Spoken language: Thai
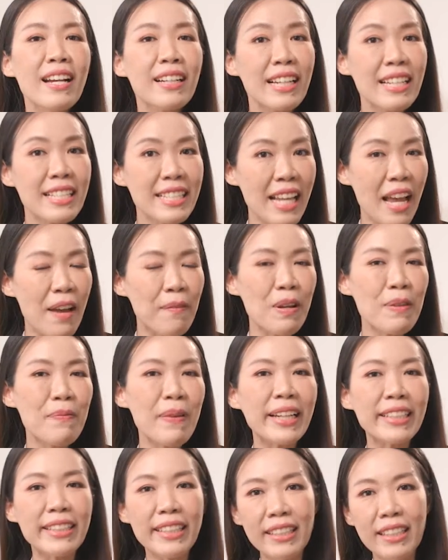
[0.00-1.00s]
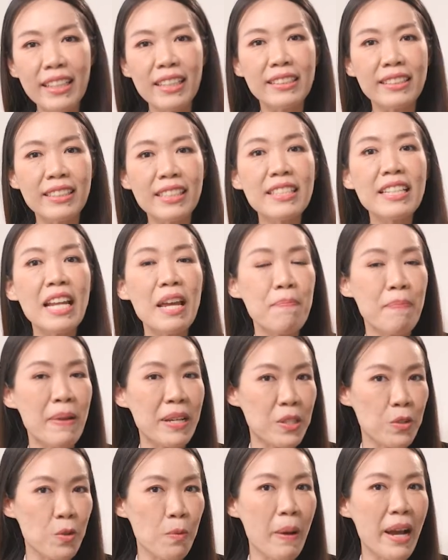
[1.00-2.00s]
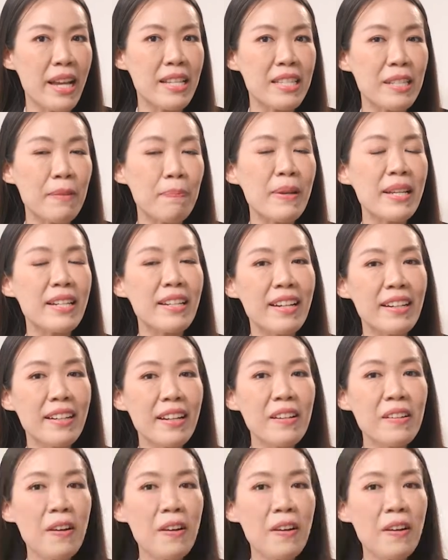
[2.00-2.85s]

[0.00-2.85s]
กระแสใหม่ๆที่เกิดขึ้นในปัจจุบันจะเป็นในเรื่อ